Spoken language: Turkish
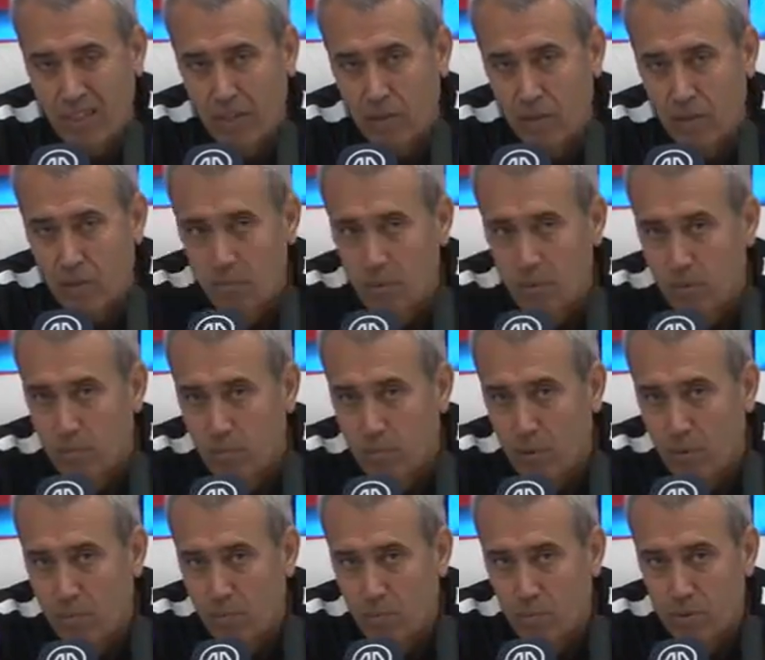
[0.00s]
Yok bu,
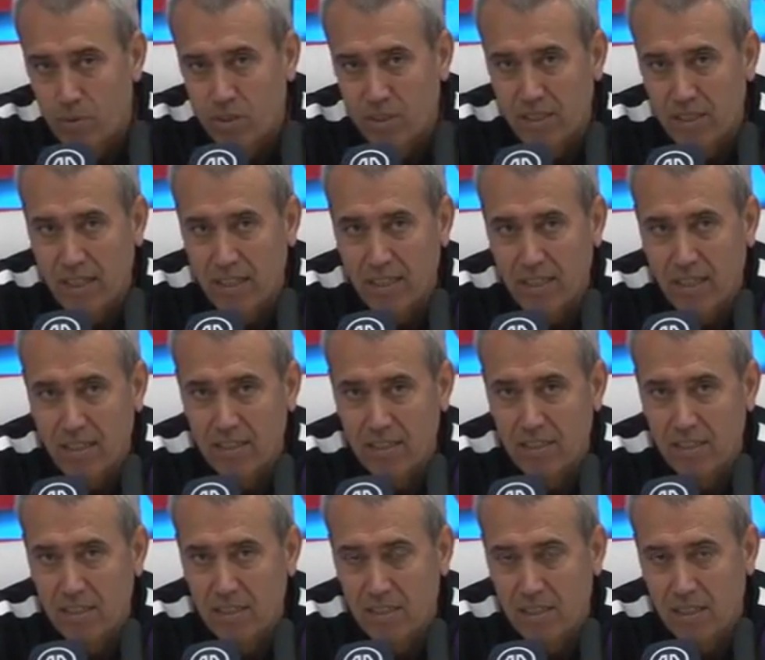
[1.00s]
bu, bu
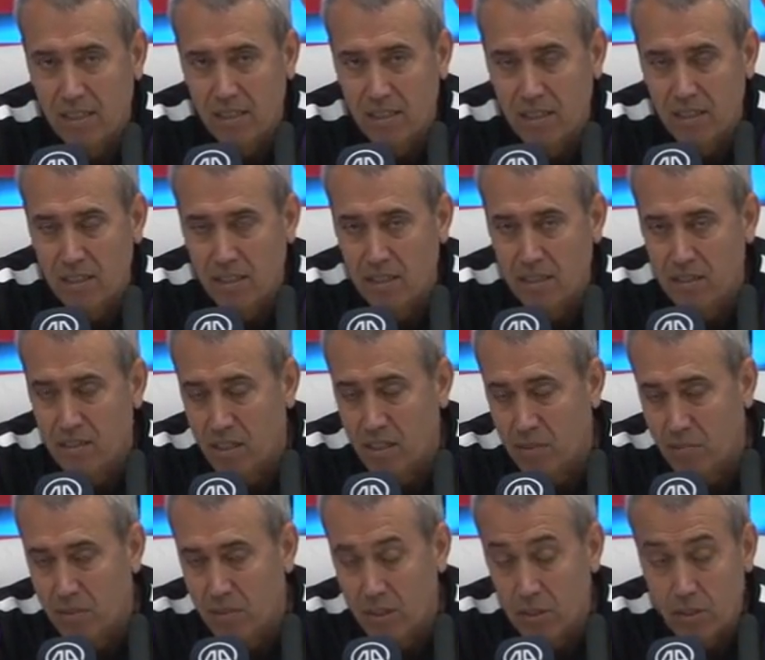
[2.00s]
standartsızlık e,
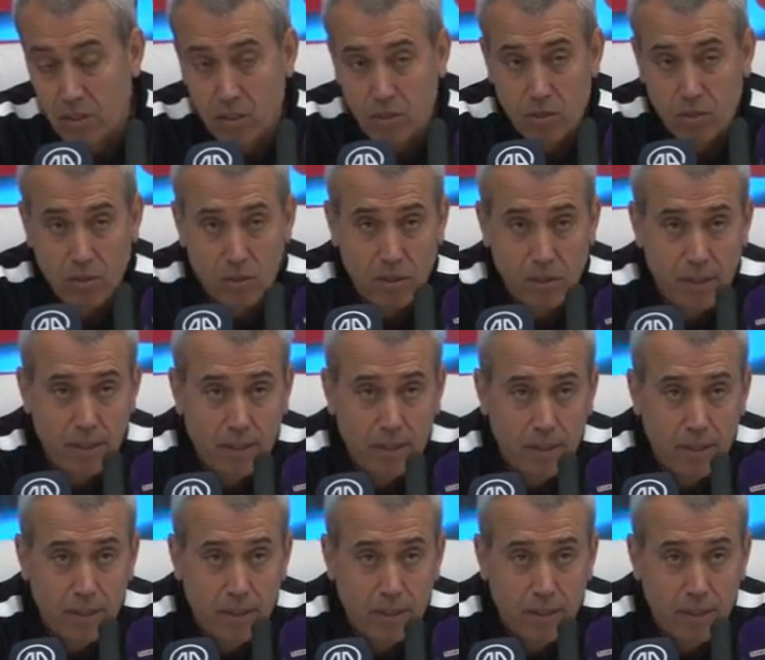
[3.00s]
canımızı sıkıyor.